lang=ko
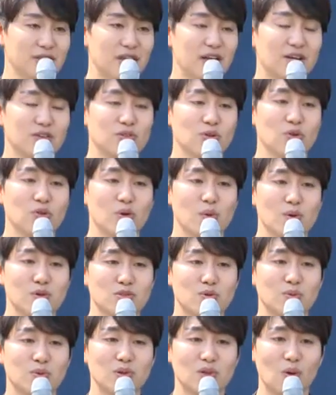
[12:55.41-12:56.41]
내가 뛰어넘을
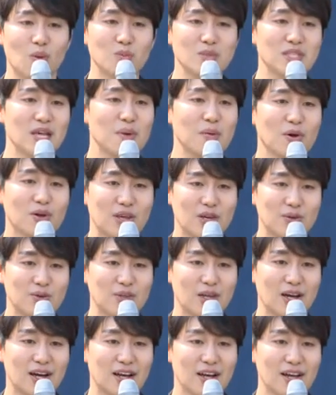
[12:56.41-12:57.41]
수 없는
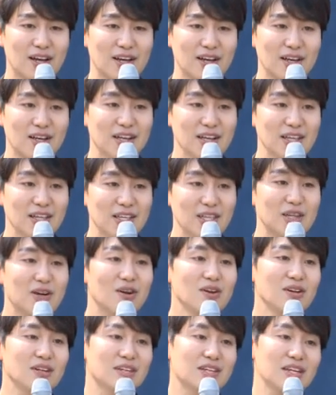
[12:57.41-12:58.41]
넘사벽이구나.
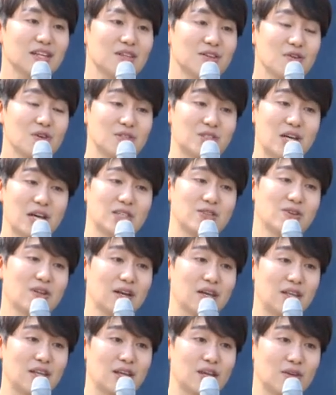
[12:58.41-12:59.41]
이걸 느낄 때
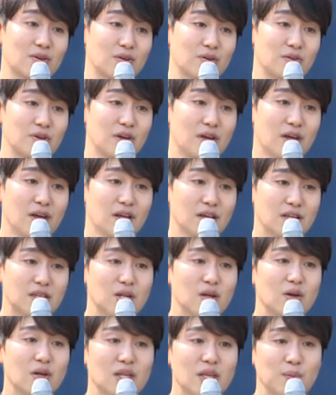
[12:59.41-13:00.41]
좌절하게 되는 거예요.
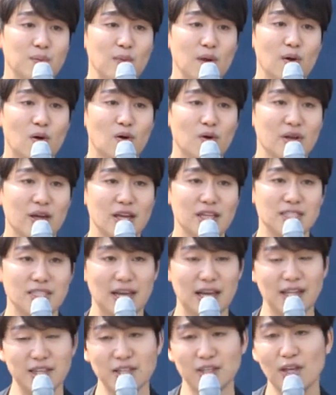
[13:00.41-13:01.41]
그렇기 때문에 거기에
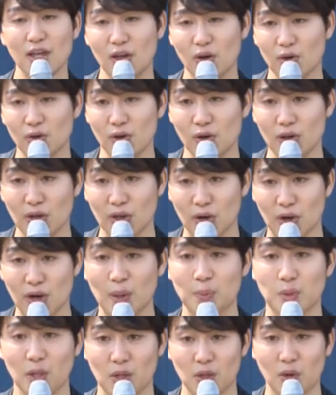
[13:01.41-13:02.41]
재능의 영역이
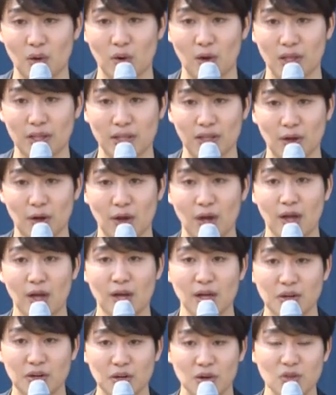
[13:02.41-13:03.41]
결합되는 것 같아요.
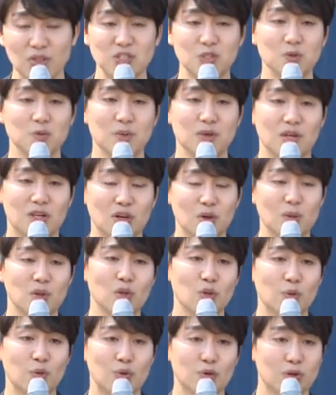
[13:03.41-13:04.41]
그렇지만
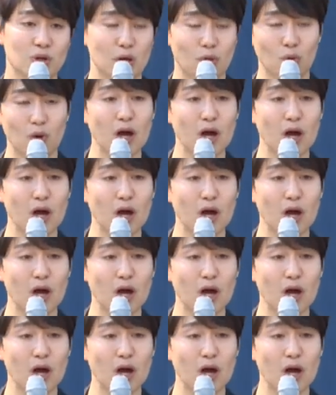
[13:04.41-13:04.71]
그럼에도 불구하고